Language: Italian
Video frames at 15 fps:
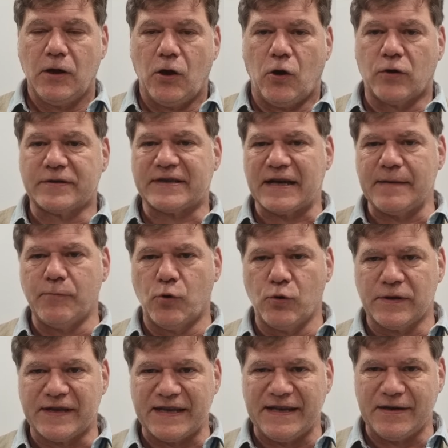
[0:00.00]
Octri
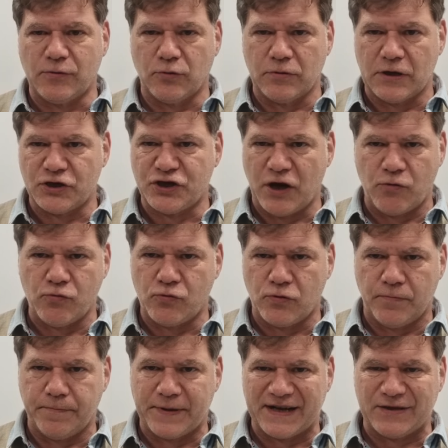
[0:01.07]
molti dicono ha già un
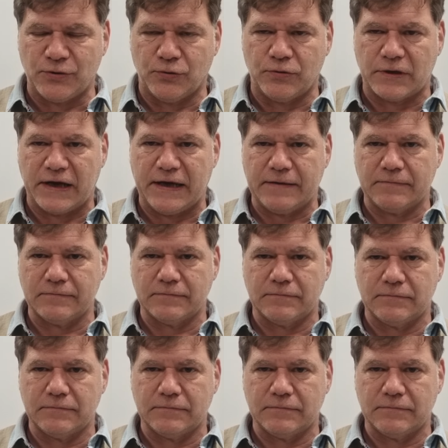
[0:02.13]
compratore,